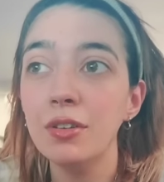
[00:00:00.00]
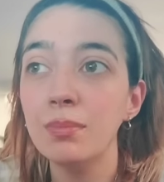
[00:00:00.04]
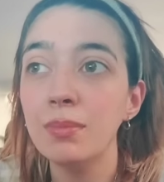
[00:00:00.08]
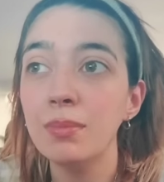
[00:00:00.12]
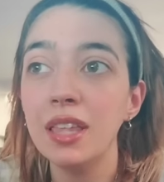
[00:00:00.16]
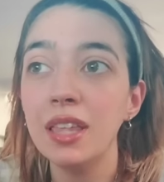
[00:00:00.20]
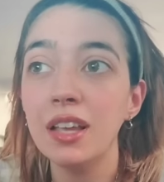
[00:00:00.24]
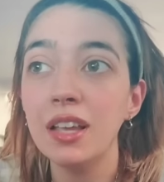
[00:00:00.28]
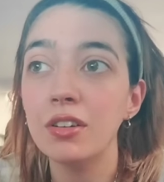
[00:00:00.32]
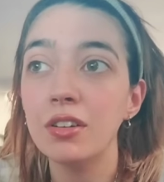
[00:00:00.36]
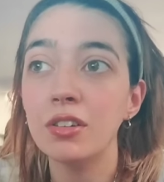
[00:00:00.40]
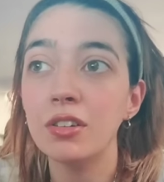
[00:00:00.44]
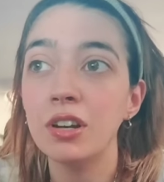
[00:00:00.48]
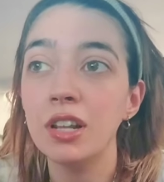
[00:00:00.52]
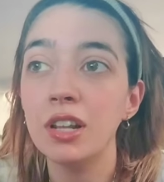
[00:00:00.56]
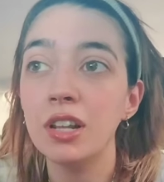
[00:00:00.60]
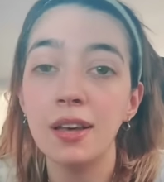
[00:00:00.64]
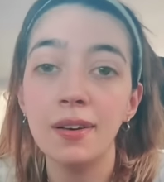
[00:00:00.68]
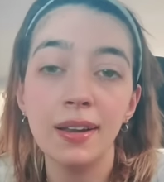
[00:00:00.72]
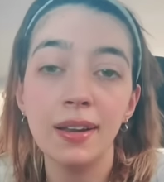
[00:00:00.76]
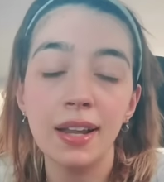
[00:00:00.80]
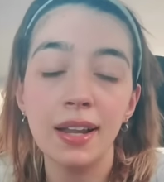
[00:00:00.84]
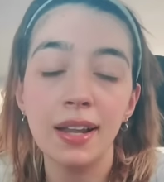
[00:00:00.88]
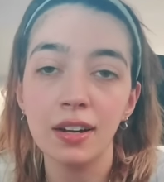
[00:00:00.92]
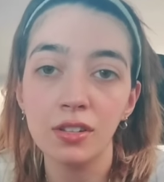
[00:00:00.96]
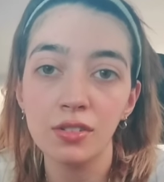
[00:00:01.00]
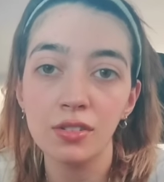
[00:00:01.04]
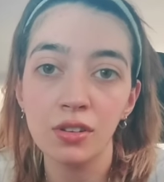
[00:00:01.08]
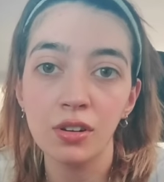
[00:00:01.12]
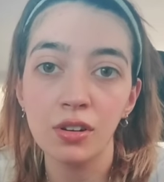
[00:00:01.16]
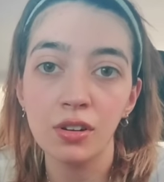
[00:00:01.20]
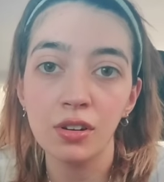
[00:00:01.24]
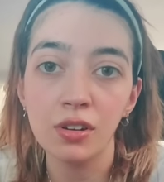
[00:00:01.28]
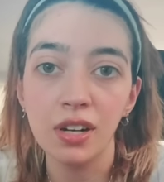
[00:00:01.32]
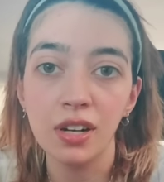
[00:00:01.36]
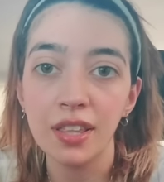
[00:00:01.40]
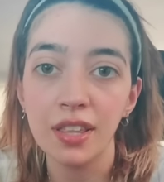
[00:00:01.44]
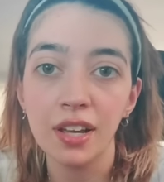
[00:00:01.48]
un médico no le daba la razón
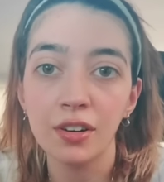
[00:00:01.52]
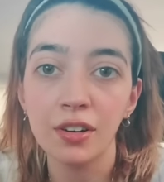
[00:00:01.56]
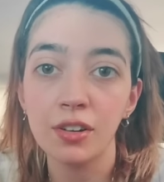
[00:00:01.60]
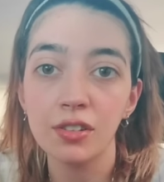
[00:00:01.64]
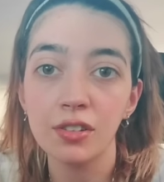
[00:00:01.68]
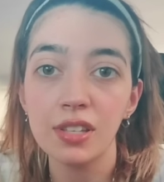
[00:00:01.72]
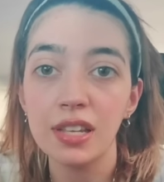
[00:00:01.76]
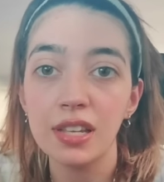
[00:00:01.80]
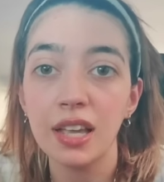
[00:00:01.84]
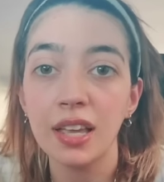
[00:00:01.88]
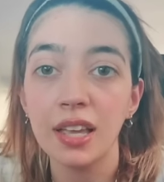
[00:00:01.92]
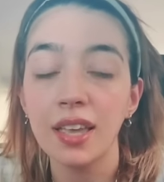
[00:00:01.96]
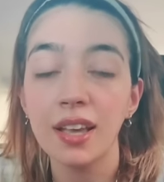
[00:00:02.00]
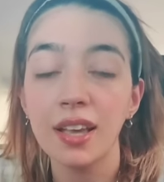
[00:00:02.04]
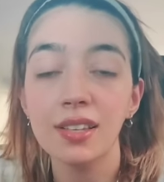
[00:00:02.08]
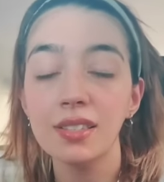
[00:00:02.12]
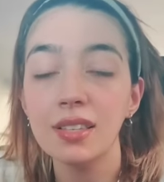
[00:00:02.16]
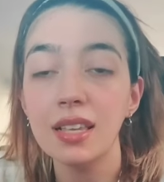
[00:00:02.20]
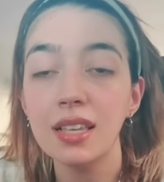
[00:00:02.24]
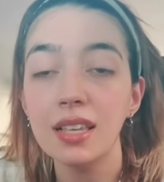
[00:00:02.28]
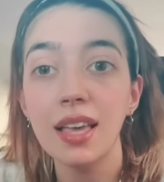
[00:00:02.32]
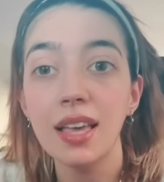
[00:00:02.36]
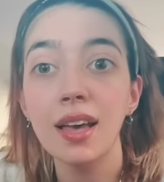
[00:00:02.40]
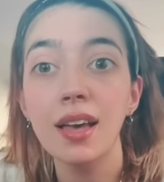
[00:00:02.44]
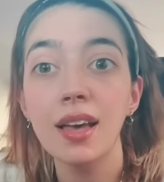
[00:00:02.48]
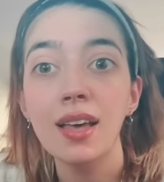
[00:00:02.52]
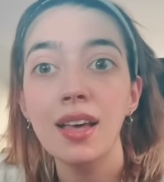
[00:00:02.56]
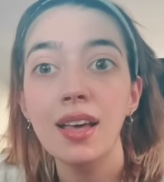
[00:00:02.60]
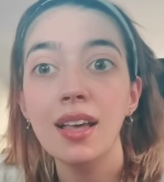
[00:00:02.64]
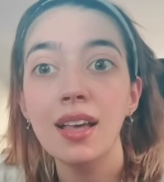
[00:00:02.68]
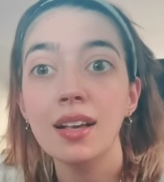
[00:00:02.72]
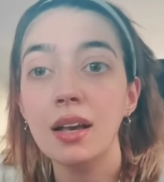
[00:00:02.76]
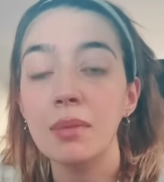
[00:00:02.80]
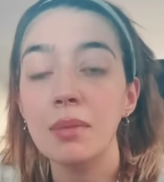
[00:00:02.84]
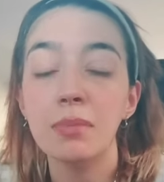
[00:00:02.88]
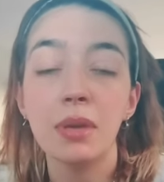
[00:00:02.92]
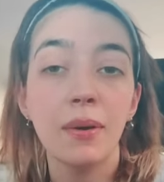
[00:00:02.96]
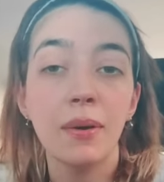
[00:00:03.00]
con la diagnosis que ella hacía,
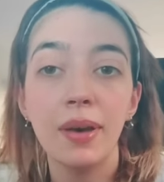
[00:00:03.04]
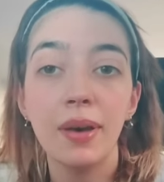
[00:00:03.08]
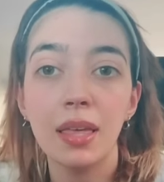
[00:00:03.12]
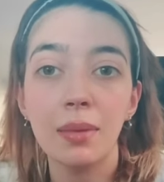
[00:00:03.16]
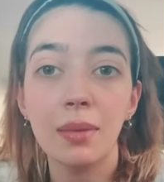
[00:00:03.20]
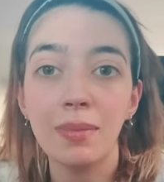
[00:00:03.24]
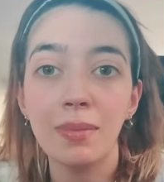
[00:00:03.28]
cambiaba de